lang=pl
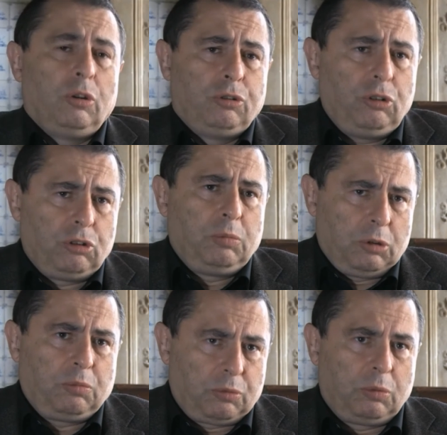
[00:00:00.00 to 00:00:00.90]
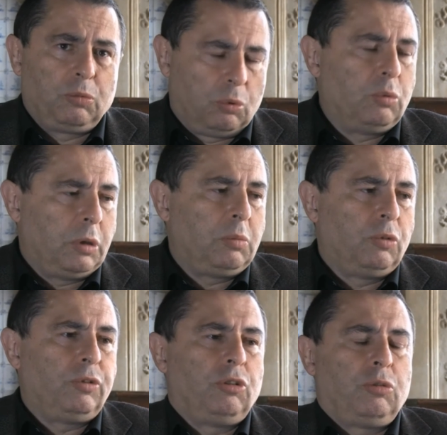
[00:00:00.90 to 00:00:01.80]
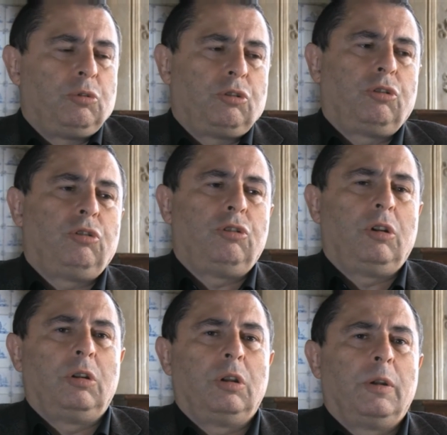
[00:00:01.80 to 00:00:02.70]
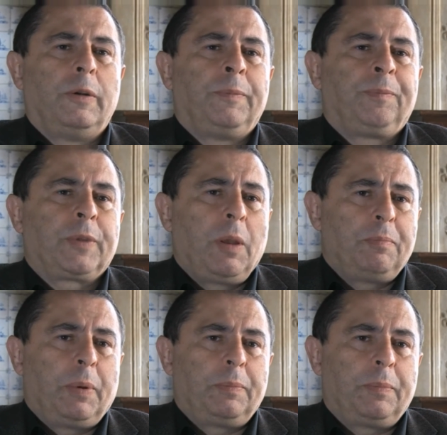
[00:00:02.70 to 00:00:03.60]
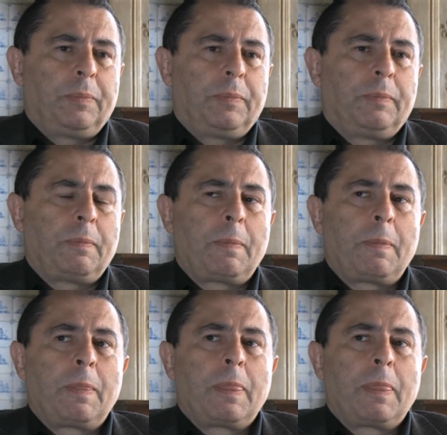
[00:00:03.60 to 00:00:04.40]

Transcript: chodziliśmy w tym tłumie i mówiliśmy, co się dzieje. Jaki Tam, był odbiór tego?